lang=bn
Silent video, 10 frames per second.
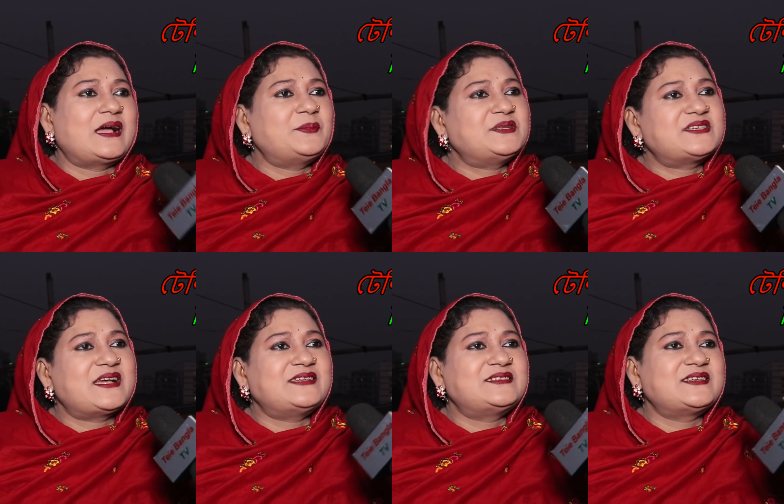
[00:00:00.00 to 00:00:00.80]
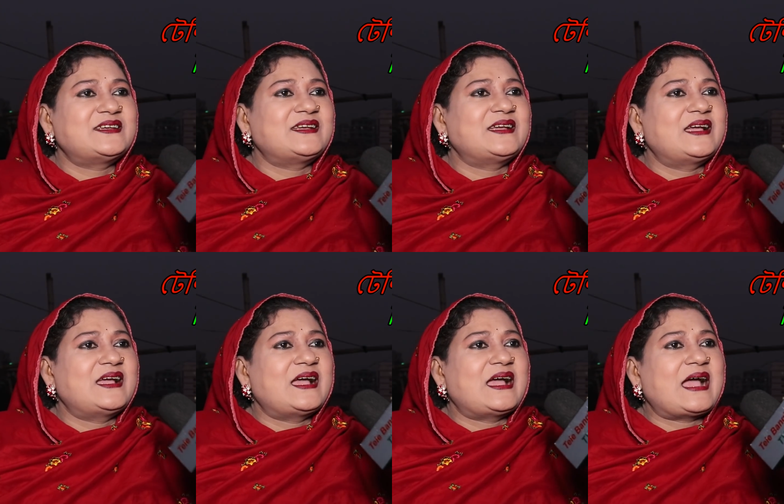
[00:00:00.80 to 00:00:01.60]
আমি চাই যে
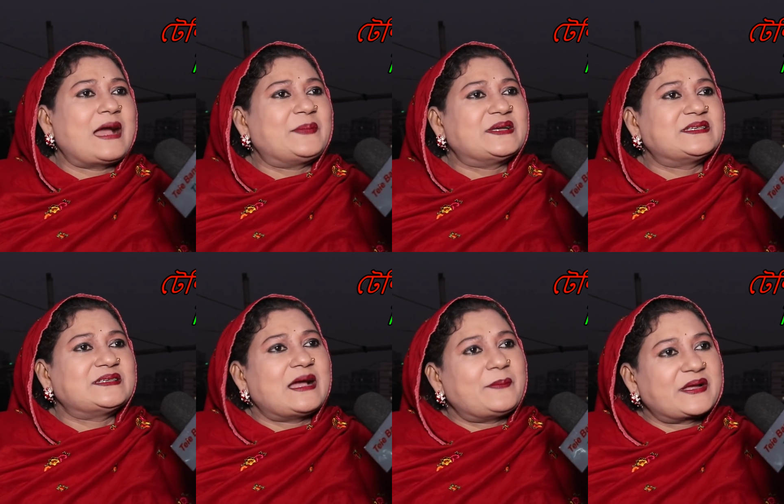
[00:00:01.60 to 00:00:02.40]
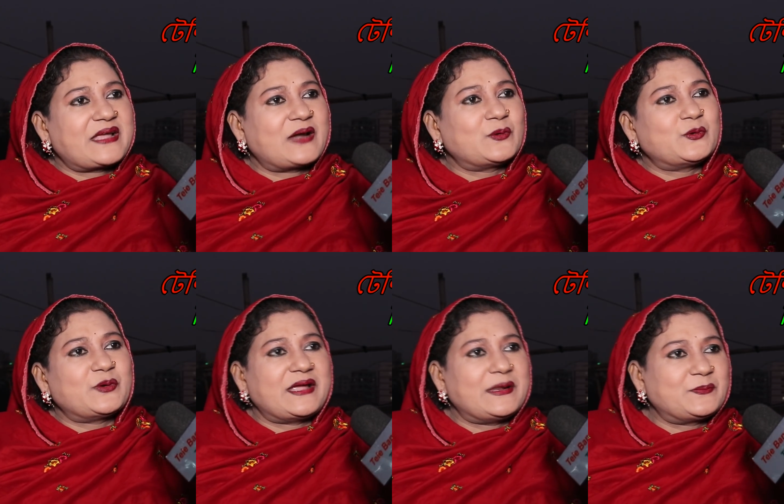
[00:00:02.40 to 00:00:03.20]
আপা আমাকে আরও
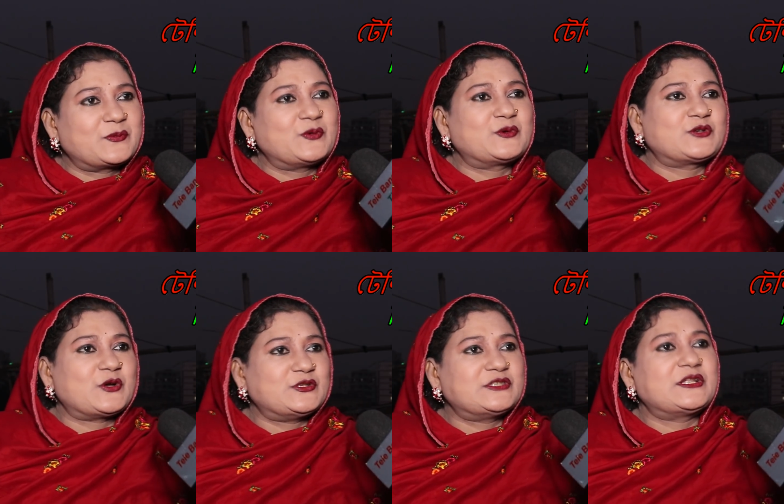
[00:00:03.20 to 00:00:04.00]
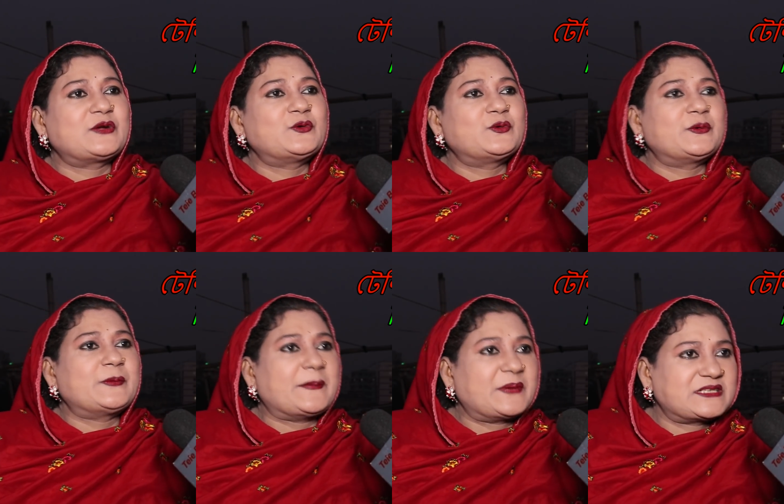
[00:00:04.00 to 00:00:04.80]
হেল্প করুক সহযোগিতা করুক
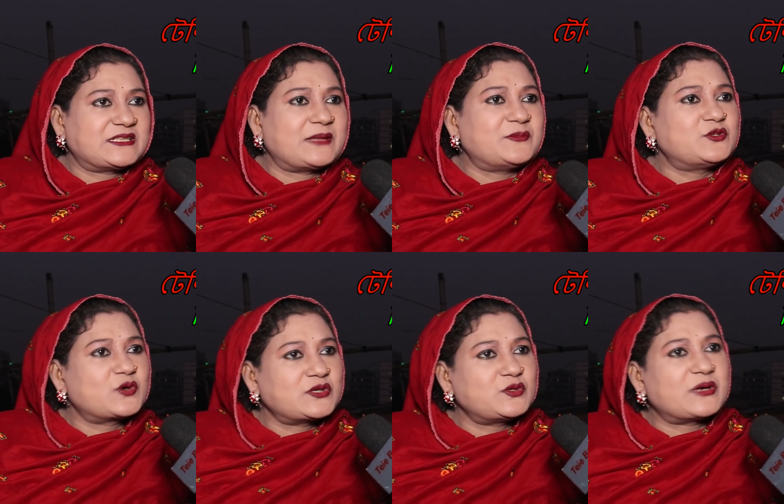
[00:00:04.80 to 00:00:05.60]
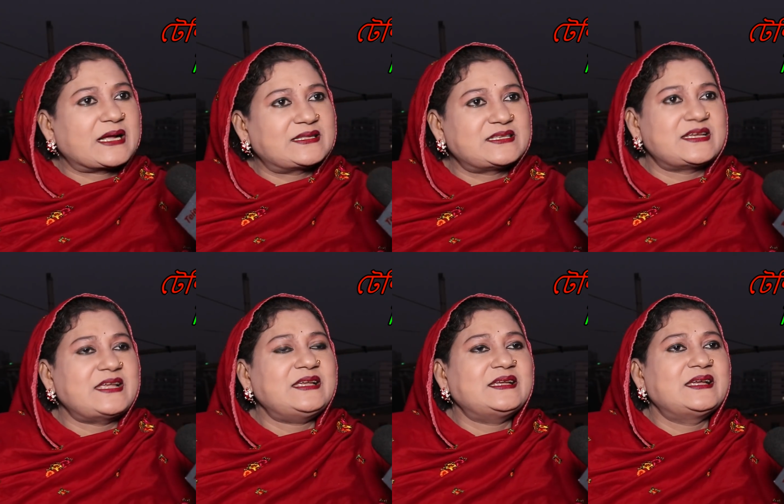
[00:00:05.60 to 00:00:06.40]
আপার সাথে আমি যোগাযোগ রাখতে চাই
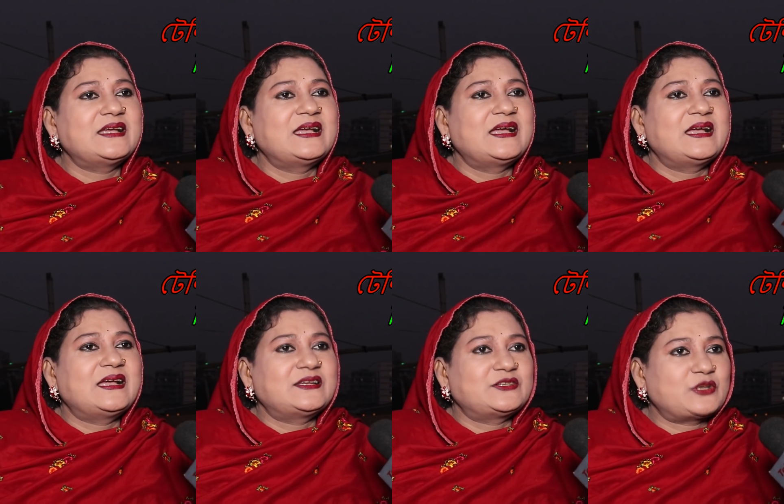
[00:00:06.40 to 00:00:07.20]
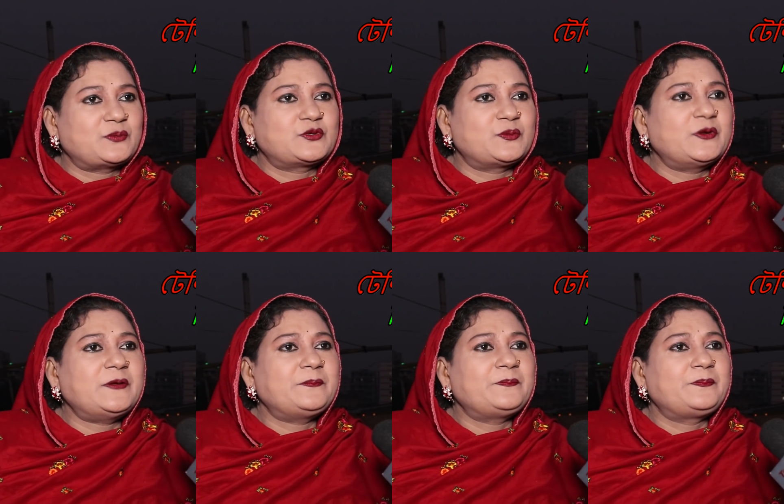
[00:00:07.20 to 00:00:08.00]
সব সময়
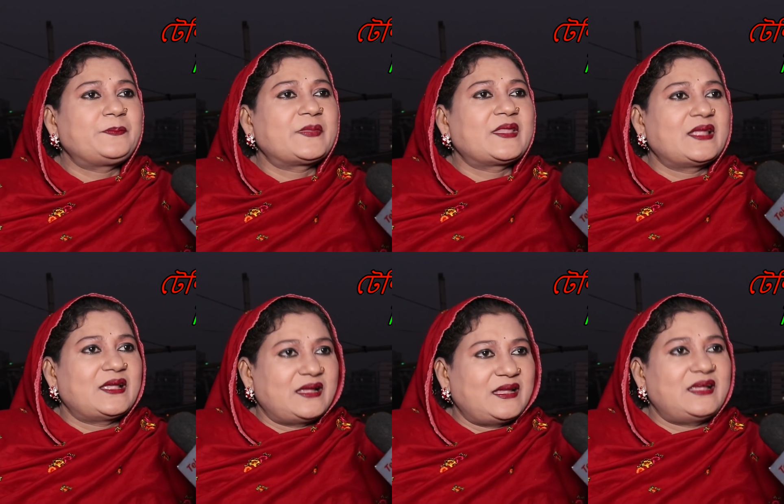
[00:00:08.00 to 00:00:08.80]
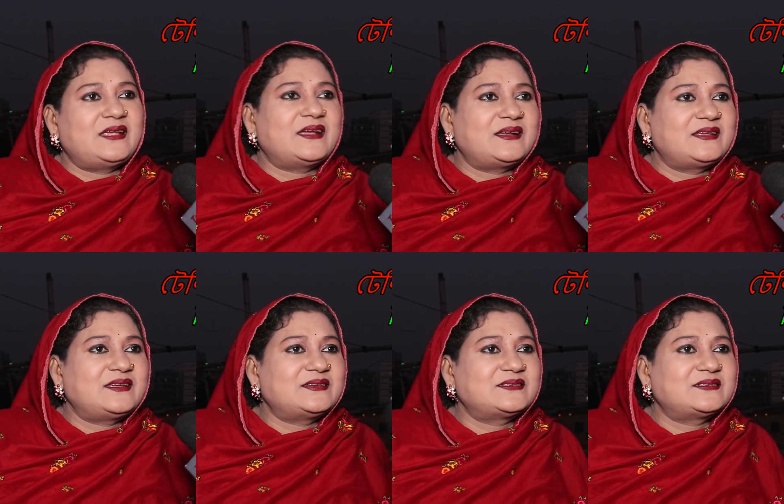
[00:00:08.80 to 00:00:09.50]
এই আর কি